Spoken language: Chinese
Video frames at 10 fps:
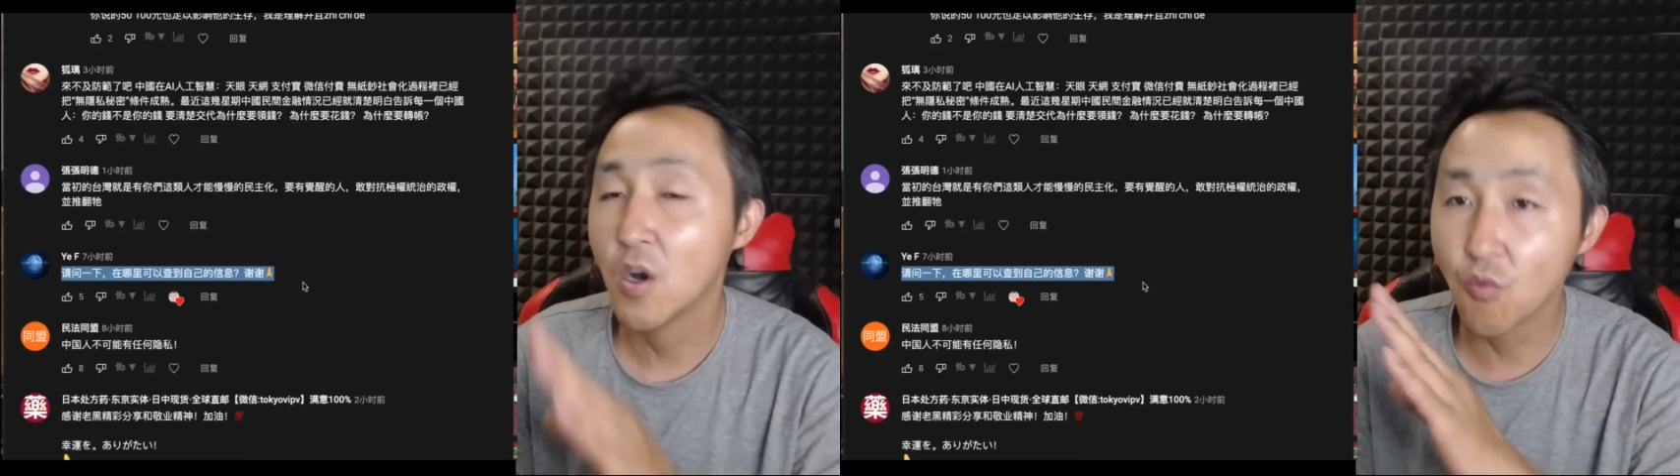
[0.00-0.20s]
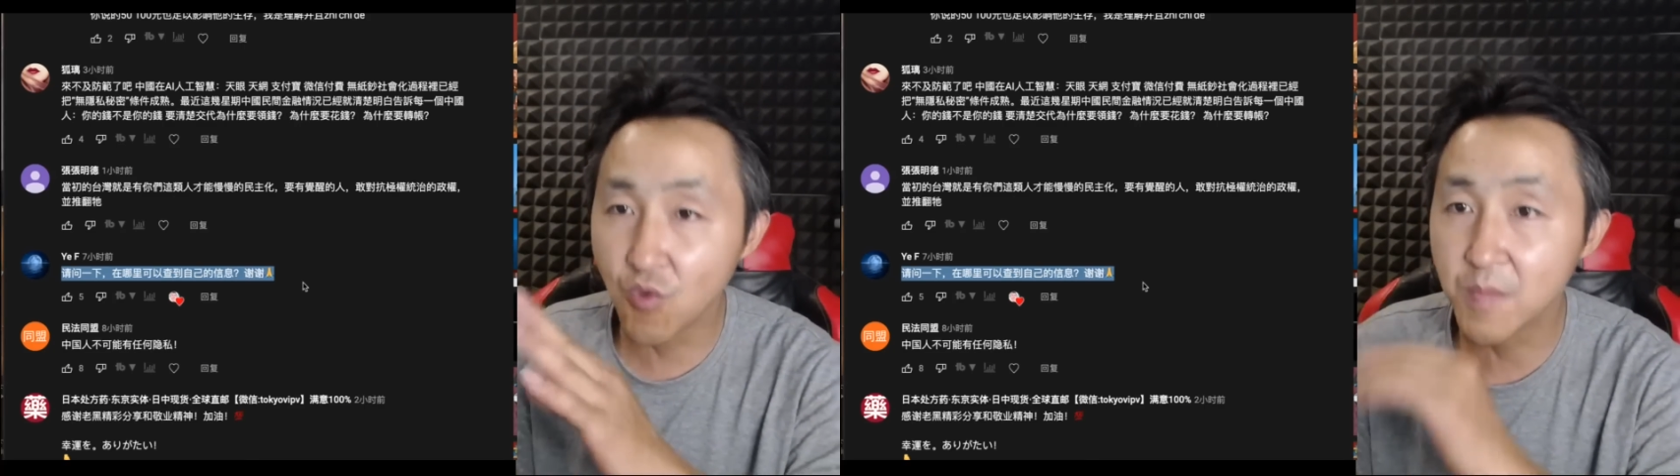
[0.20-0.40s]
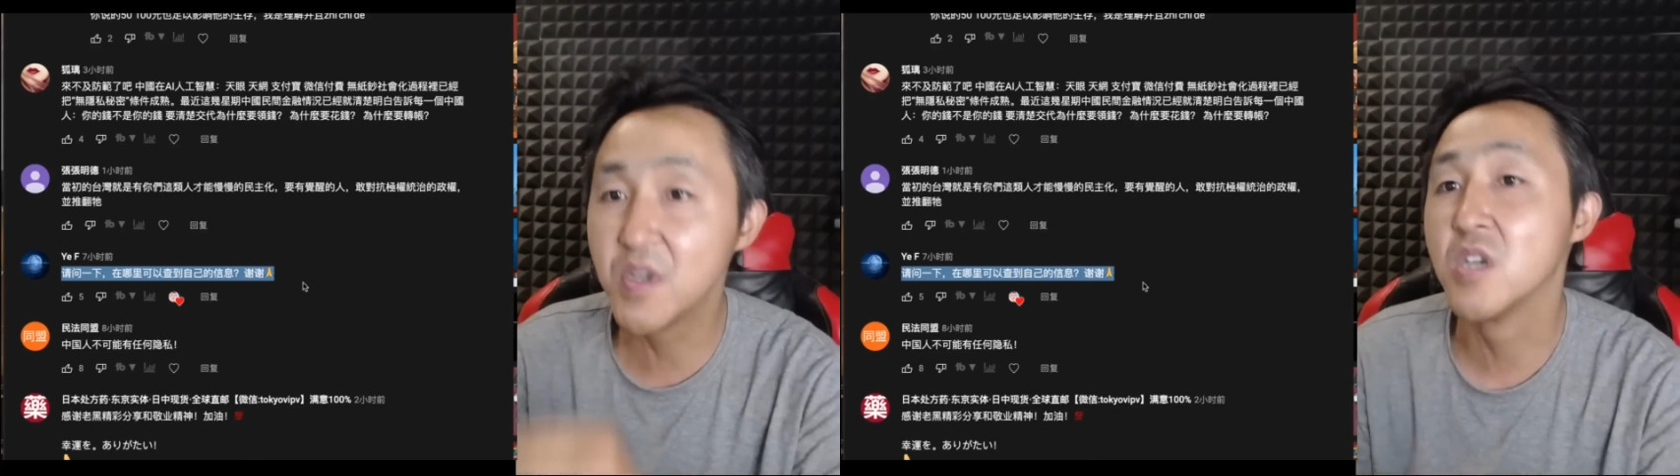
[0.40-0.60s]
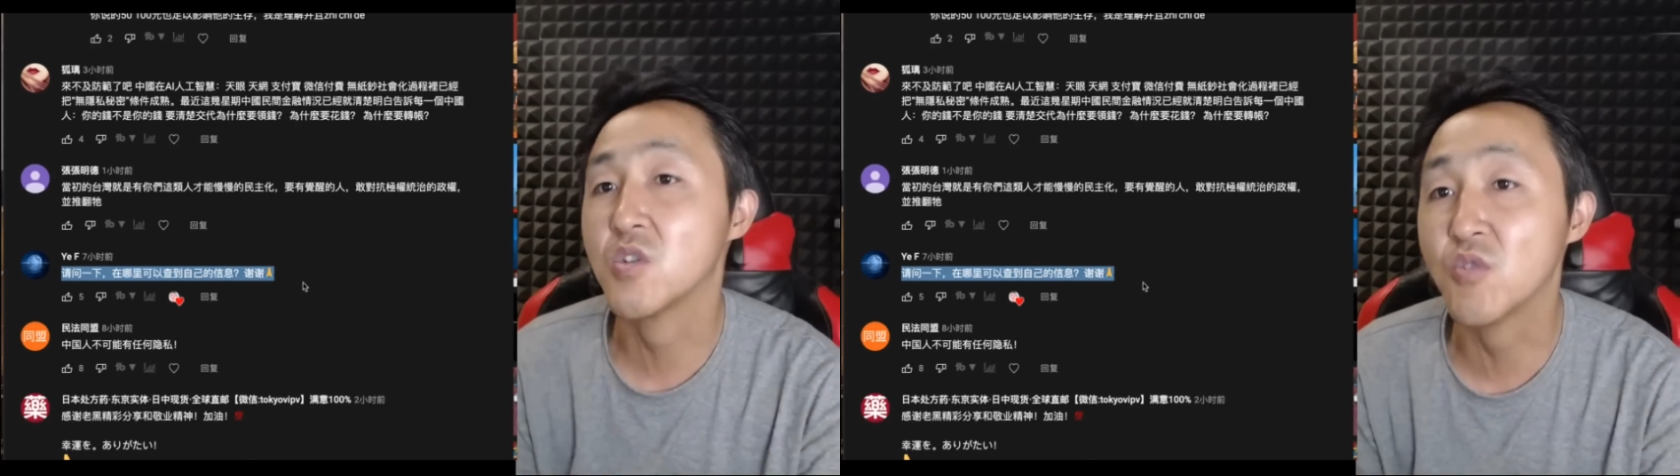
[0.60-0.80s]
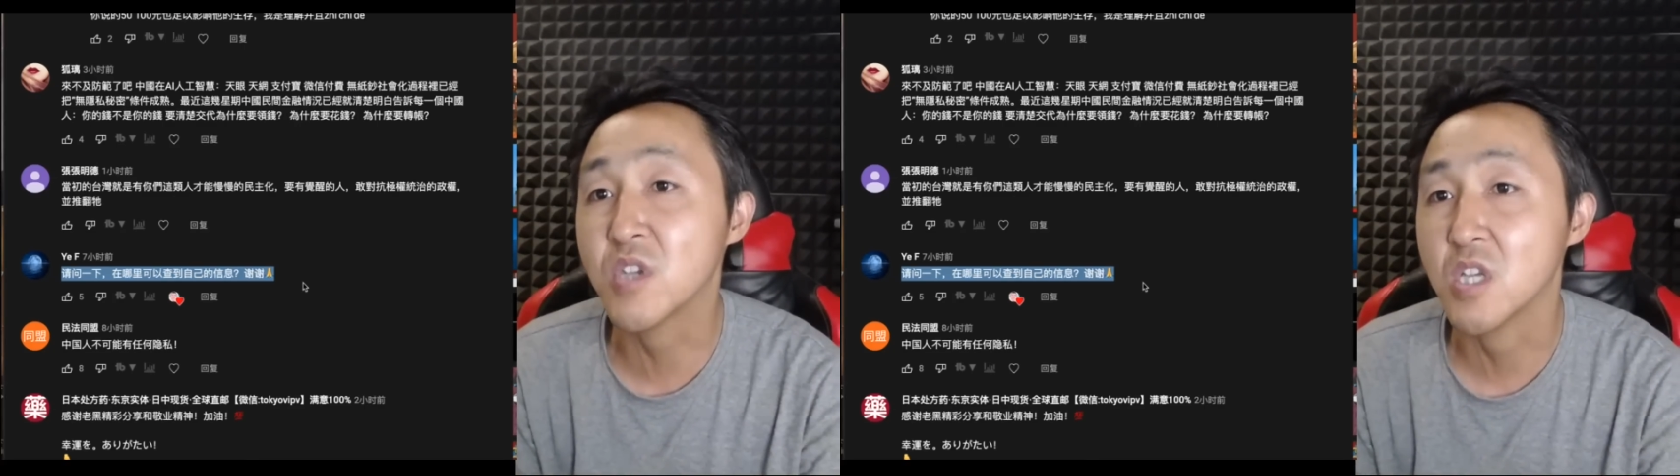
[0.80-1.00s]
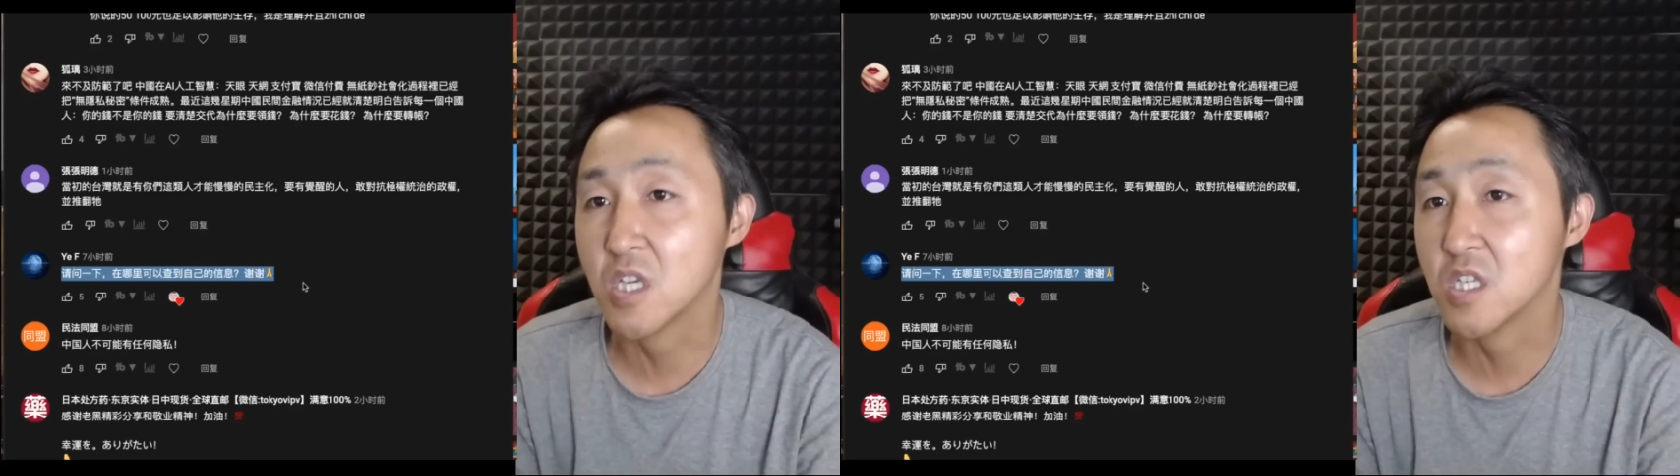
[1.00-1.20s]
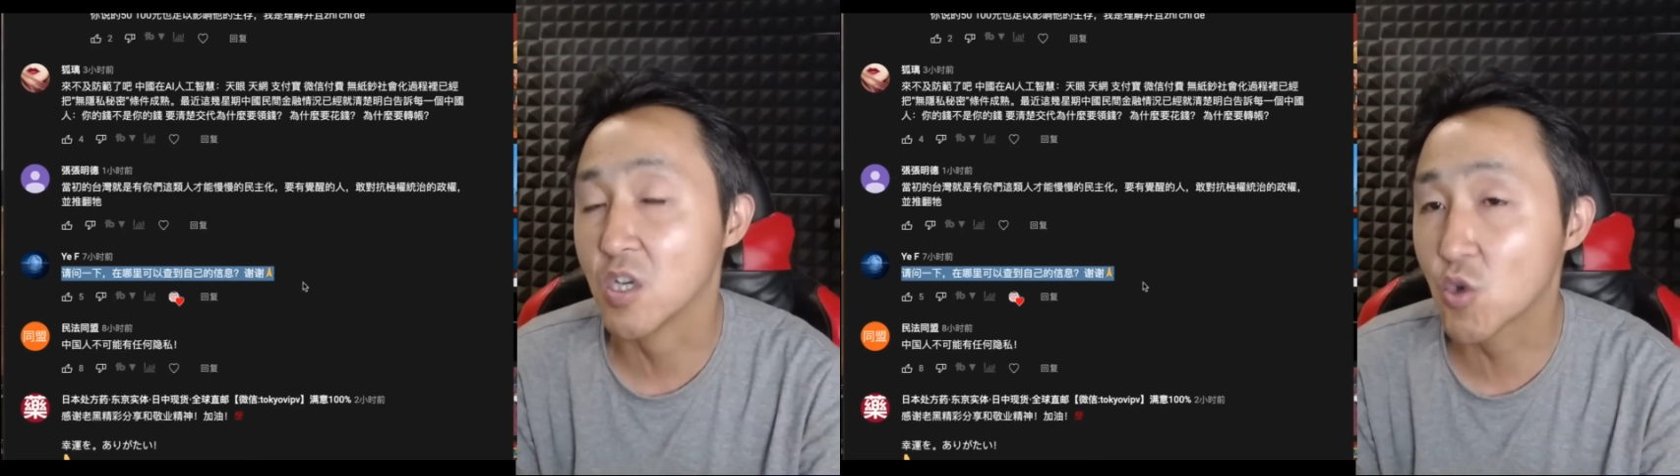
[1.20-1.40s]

未必有你的信息。